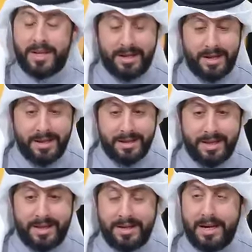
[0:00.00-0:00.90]

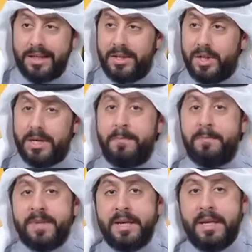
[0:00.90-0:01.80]
تتحدث عن هذا الجانب
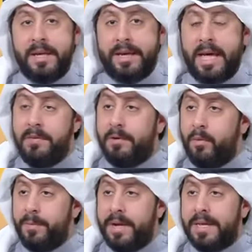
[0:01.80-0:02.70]
كيف
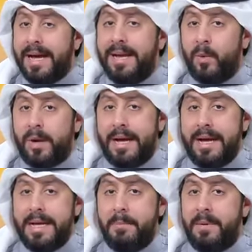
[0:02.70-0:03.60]
ممكن
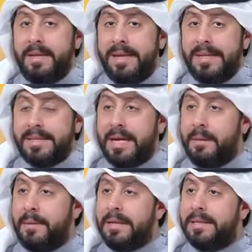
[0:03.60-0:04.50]
الوقايه من
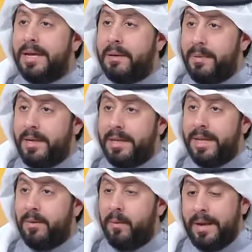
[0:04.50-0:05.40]
التهابات
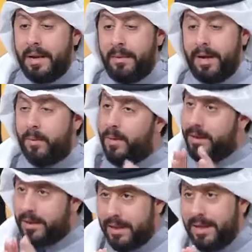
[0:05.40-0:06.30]
المعده والامعاء
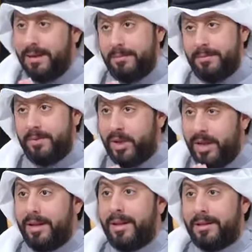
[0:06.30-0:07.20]
وانت تعلم
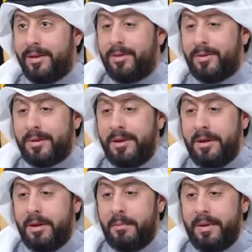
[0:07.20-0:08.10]
جيدا دكتور
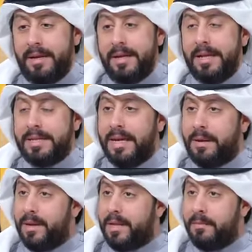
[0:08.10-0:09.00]
بان
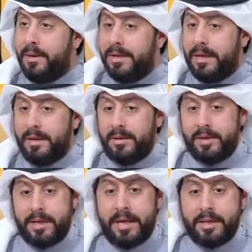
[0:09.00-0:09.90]
التهابات المعده
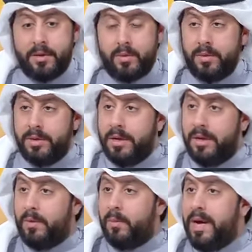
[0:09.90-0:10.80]
تكاد تكون
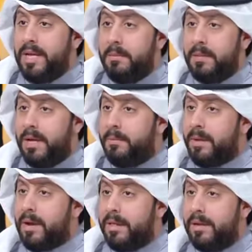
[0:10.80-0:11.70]
واحده من
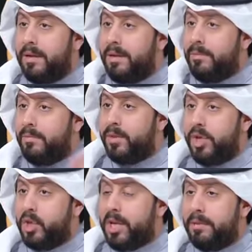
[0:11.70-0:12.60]
الامراض اللي صحيح.
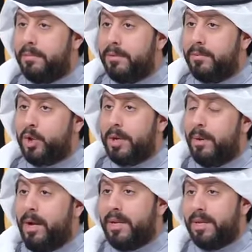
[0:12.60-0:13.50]
انتشرت
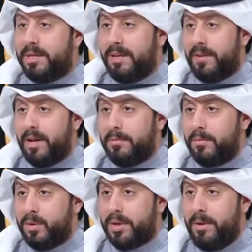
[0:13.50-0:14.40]
بالمجتمعات صحيح. ليس فقط
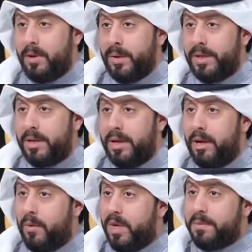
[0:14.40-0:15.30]
بالمجتمع الكويتي
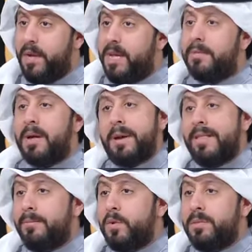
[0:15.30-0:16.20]
صحيح. واصبحت من الامراض
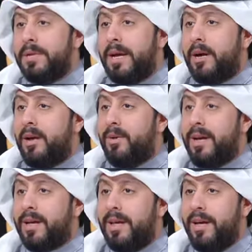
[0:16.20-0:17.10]
المزمنه ان كان صحيح.
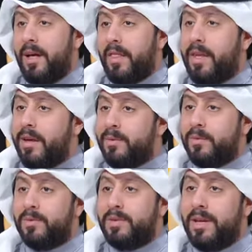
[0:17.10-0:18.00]
هناك ضغط
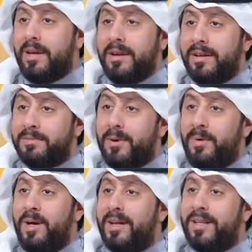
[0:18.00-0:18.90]
وسكر اصبح
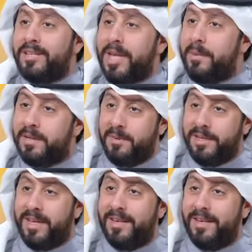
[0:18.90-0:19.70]
هناك التهابات التهابات المعده,